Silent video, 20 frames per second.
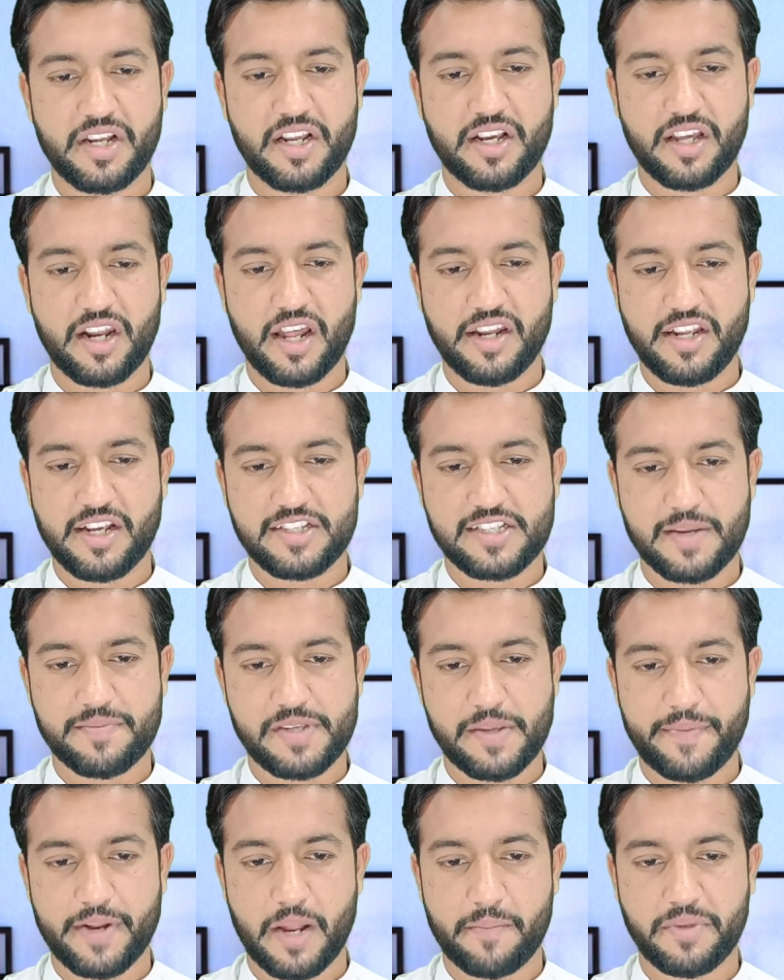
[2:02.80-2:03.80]
निकल कर आ रही है
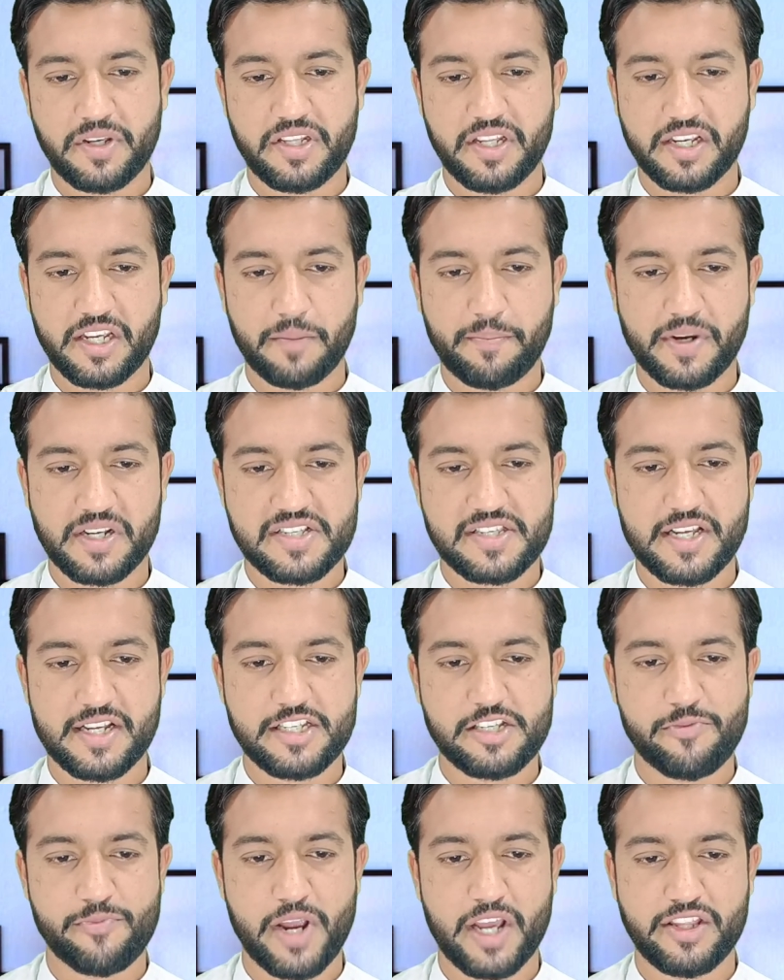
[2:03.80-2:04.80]
सबसे पहले आप ये देखिए
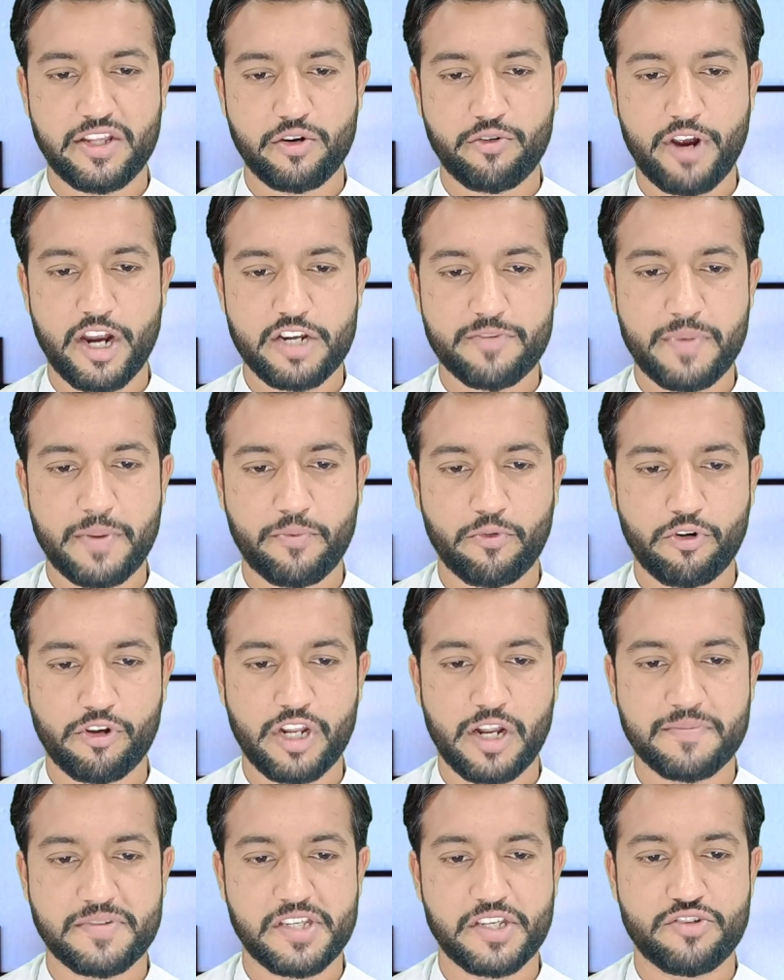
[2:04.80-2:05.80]
पाकिस्तान से महदे को एटमी
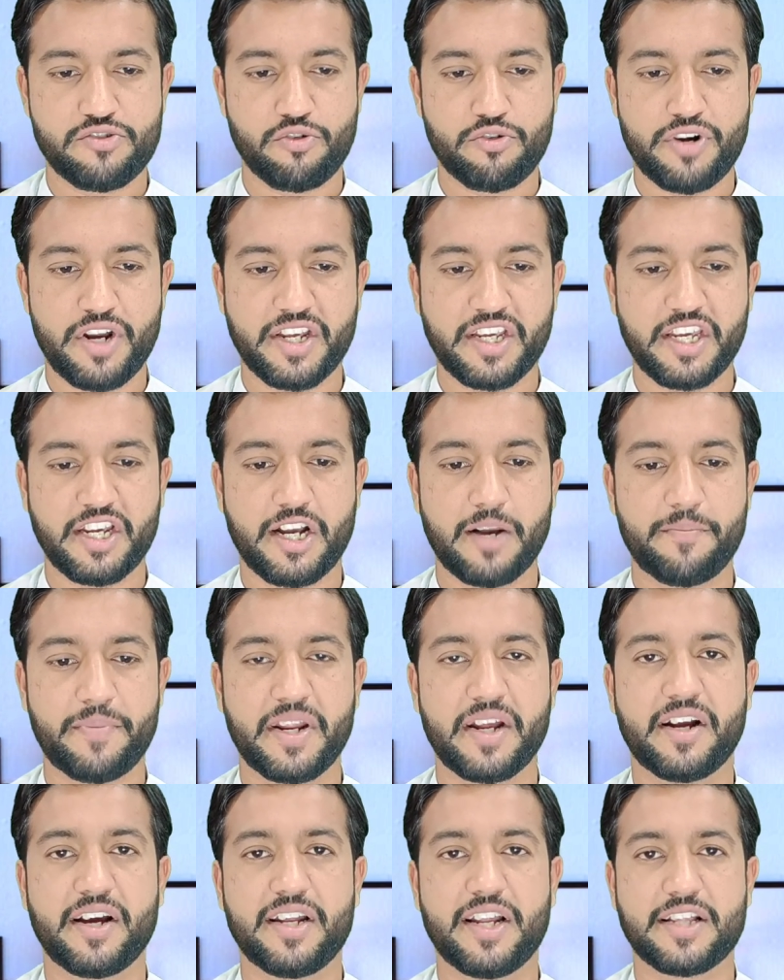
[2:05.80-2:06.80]
प्रोग्राम से जोड़ने की
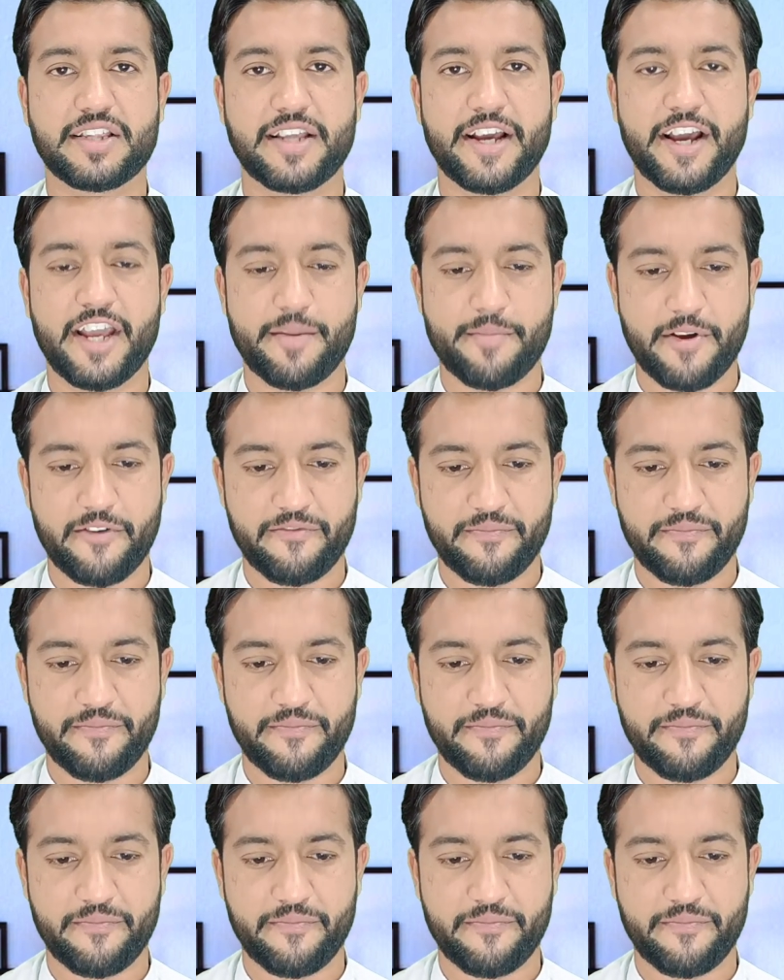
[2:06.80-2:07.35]
है गलत है